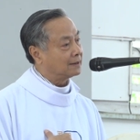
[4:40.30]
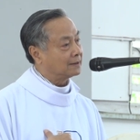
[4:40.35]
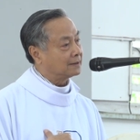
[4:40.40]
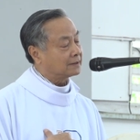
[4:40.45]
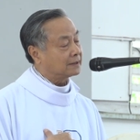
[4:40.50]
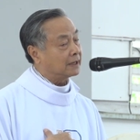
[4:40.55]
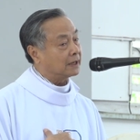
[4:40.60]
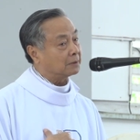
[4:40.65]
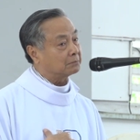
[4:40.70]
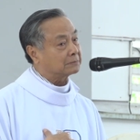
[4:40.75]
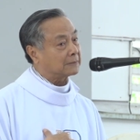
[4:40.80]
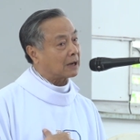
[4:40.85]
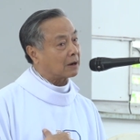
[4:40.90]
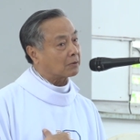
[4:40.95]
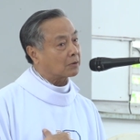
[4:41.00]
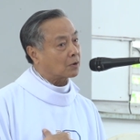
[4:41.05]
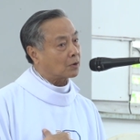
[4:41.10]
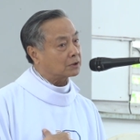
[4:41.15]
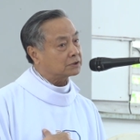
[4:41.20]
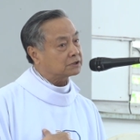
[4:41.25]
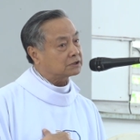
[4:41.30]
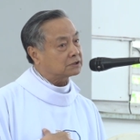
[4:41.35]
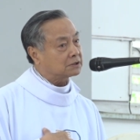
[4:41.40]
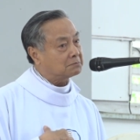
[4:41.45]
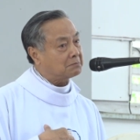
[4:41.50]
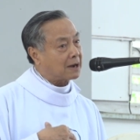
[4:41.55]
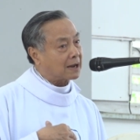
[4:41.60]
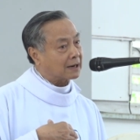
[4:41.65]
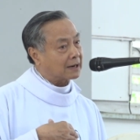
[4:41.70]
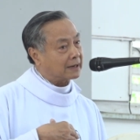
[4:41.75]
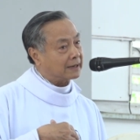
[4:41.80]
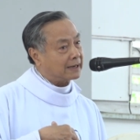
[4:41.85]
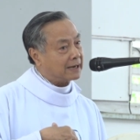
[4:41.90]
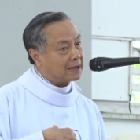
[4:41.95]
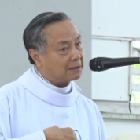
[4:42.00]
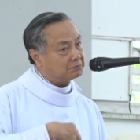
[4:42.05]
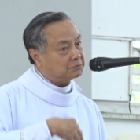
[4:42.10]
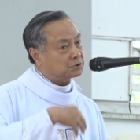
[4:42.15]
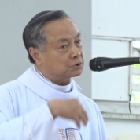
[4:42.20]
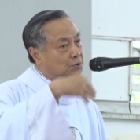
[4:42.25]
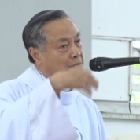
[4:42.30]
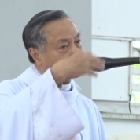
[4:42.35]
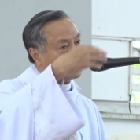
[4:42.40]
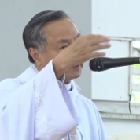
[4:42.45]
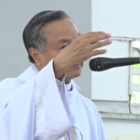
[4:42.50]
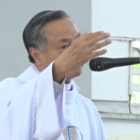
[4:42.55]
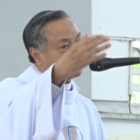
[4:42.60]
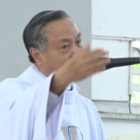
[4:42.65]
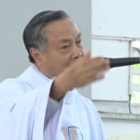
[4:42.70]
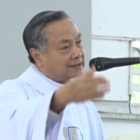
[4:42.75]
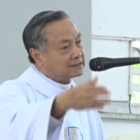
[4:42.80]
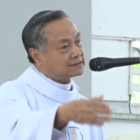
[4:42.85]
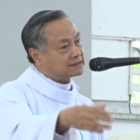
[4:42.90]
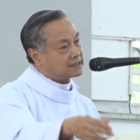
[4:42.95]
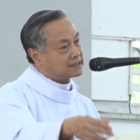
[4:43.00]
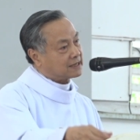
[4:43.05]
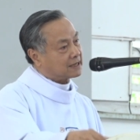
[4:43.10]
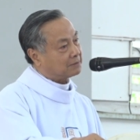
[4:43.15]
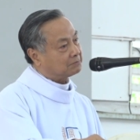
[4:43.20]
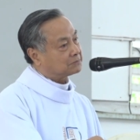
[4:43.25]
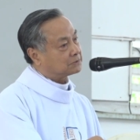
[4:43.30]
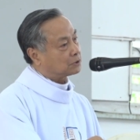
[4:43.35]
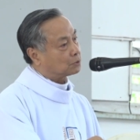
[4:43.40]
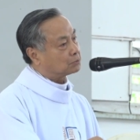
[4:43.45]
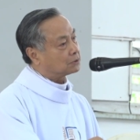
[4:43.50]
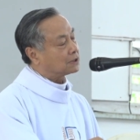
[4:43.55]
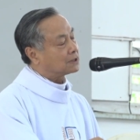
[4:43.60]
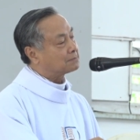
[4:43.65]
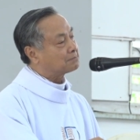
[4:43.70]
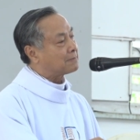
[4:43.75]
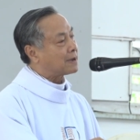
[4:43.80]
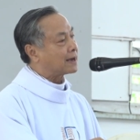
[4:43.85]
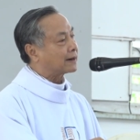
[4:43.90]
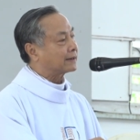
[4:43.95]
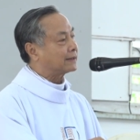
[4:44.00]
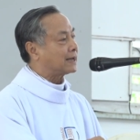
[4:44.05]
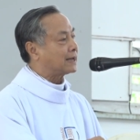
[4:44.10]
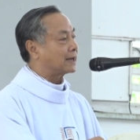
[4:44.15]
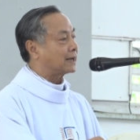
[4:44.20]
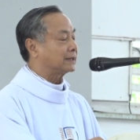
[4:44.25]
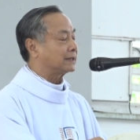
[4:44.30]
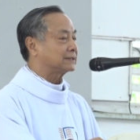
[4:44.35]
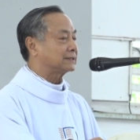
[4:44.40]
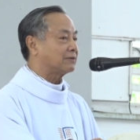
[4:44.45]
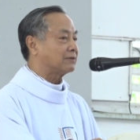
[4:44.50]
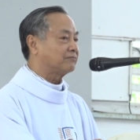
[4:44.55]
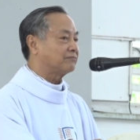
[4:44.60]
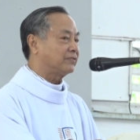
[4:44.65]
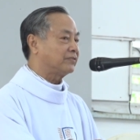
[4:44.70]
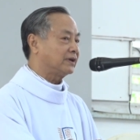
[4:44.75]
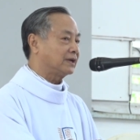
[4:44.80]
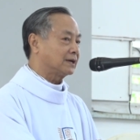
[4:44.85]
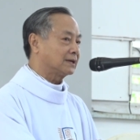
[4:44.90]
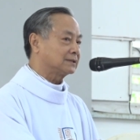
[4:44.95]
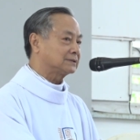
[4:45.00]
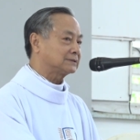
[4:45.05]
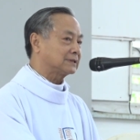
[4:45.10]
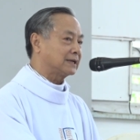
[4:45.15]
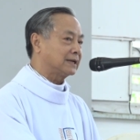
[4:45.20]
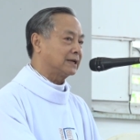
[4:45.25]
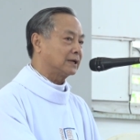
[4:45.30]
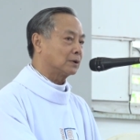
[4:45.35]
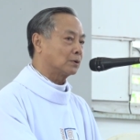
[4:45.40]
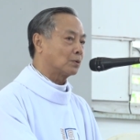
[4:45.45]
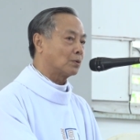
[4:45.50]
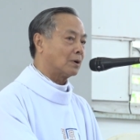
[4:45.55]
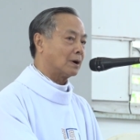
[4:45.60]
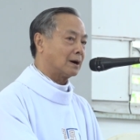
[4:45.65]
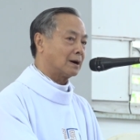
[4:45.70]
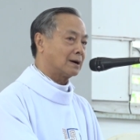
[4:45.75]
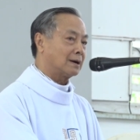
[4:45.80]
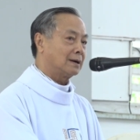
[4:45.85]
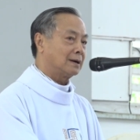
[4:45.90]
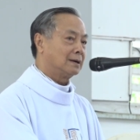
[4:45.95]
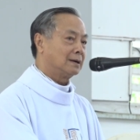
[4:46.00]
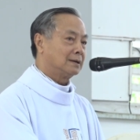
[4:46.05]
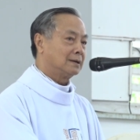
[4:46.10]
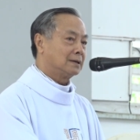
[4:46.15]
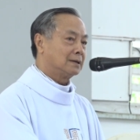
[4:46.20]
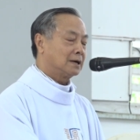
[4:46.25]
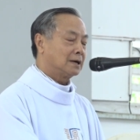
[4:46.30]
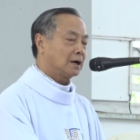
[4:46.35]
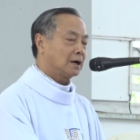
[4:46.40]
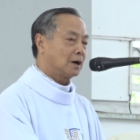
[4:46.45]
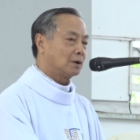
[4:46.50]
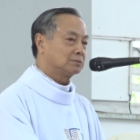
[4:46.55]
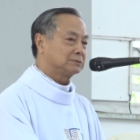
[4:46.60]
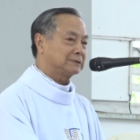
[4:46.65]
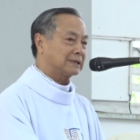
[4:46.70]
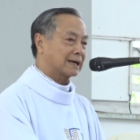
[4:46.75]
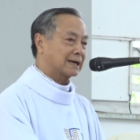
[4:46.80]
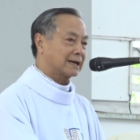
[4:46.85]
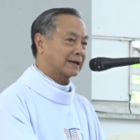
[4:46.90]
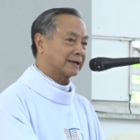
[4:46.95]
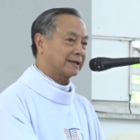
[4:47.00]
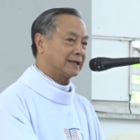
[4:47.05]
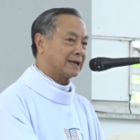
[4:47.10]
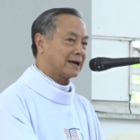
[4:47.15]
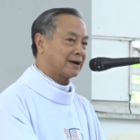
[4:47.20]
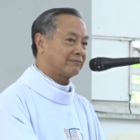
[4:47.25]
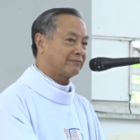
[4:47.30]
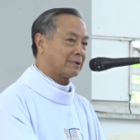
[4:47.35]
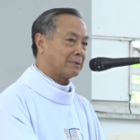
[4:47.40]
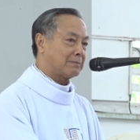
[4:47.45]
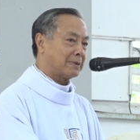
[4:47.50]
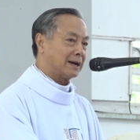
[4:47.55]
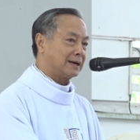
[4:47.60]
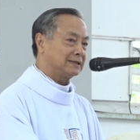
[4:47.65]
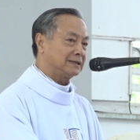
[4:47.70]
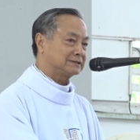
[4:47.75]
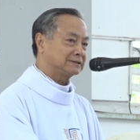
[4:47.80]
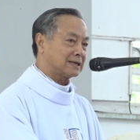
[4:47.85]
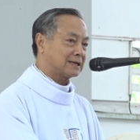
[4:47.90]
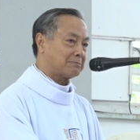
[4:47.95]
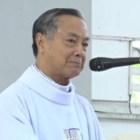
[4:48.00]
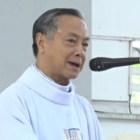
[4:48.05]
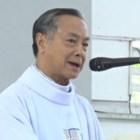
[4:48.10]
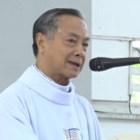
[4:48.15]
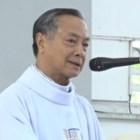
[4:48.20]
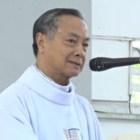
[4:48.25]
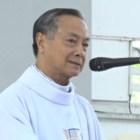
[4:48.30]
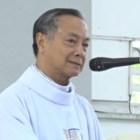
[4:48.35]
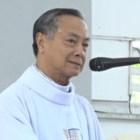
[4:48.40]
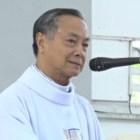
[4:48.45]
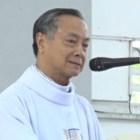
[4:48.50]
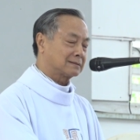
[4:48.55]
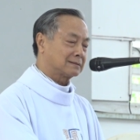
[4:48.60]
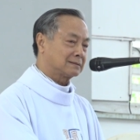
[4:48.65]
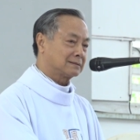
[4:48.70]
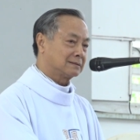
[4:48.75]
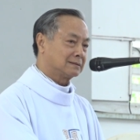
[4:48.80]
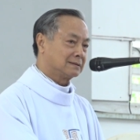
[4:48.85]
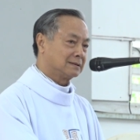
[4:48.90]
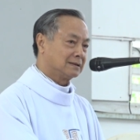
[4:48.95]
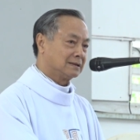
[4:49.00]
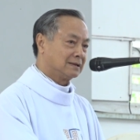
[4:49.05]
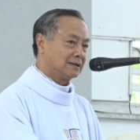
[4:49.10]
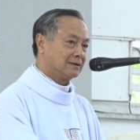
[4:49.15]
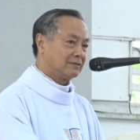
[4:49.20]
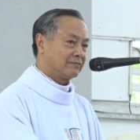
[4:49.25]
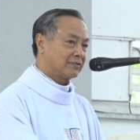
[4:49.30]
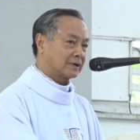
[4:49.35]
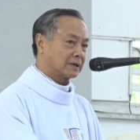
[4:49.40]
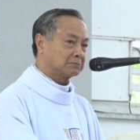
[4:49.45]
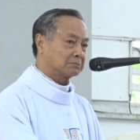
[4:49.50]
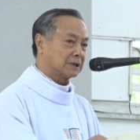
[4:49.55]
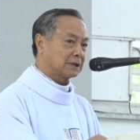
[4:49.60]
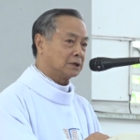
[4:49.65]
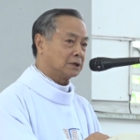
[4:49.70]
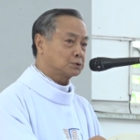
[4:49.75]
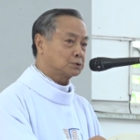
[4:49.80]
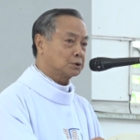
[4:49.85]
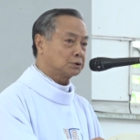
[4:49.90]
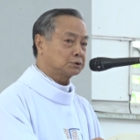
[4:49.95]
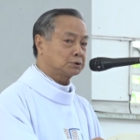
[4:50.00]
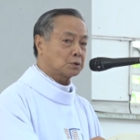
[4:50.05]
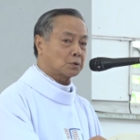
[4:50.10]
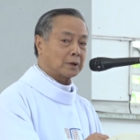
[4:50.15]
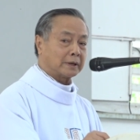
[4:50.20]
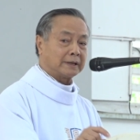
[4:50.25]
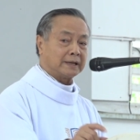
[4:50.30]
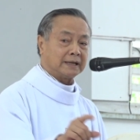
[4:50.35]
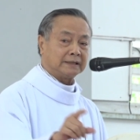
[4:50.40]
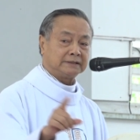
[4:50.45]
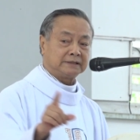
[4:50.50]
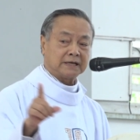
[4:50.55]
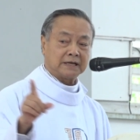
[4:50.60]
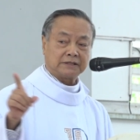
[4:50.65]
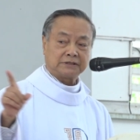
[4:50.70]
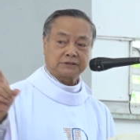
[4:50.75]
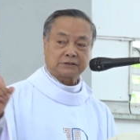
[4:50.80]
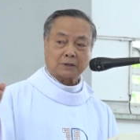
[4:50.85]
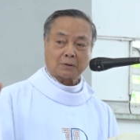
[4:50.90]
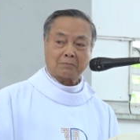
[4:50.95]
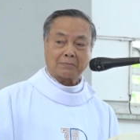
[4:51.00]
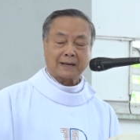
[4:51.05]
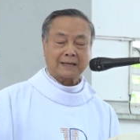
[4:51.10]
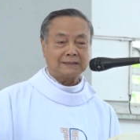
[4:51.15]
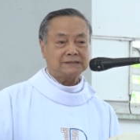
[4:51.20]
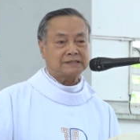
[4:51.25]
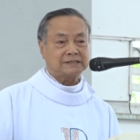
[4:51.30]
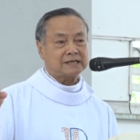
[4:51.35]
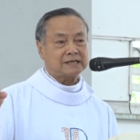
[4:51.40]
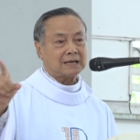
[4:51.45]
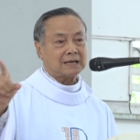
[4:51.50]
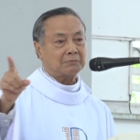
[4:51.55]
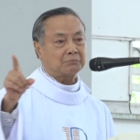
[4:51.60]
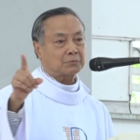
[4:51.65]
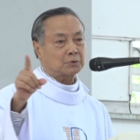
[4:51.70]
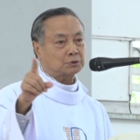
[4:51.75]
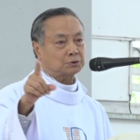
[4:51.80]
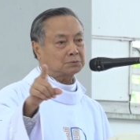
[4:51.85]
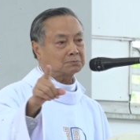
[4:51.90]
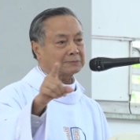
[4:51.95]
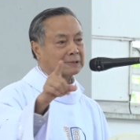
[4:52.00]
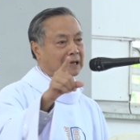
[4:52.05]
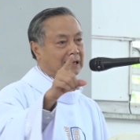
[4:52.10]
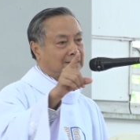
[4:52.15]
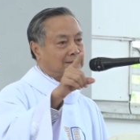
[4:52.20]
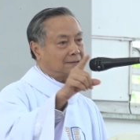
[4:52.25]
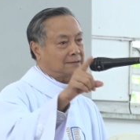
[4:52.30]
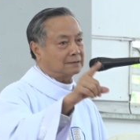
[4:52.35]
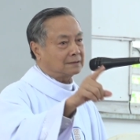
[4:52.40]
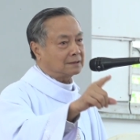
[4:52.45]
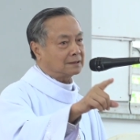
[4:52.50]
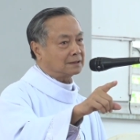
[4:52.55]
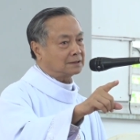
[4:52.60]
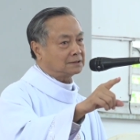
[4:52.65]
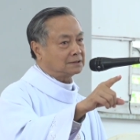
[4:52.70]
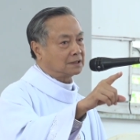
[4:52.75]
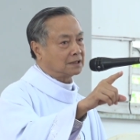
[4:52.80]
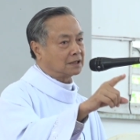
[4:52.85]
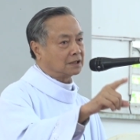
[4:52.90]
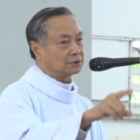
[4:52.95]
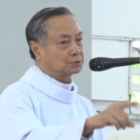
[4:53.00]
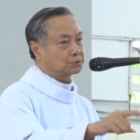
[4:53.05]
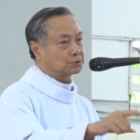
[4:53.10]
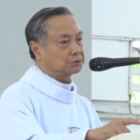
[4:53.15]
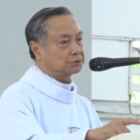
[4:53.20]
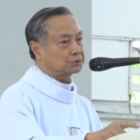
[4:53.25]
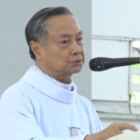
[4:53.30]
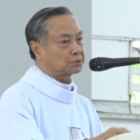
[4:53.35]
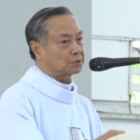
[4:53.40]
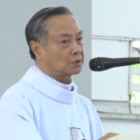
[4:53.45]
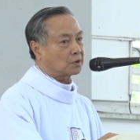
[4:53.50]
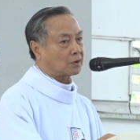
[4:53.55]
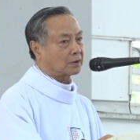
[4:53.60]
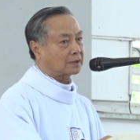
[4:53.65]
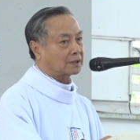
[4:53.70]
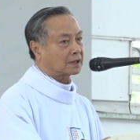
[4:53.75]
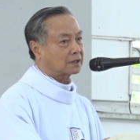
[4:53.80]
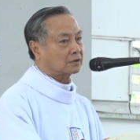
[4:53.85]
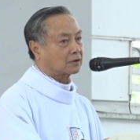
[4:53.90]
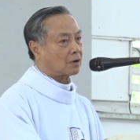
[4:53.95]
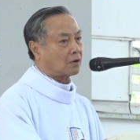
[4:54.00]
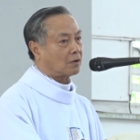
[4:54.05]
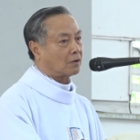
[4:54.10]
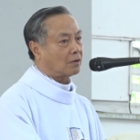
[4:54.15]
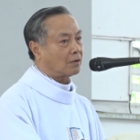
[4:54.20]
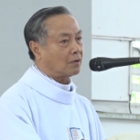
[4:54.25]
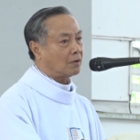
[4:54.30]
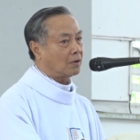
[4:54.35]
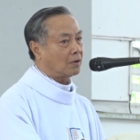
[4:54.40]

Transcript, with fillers: để chúng ta cũng có sứ mạng là đem Chúa đến với anh chị em, giống như Đức Maria đi thăm viếng gia đình của ông Zacaria và bà Elizabeth. Và đồng thời Chúa Giêsu còn hiện diện trong anh chị em của chúng ta nữa, như lời Chúa Giêsu nói rất rõ: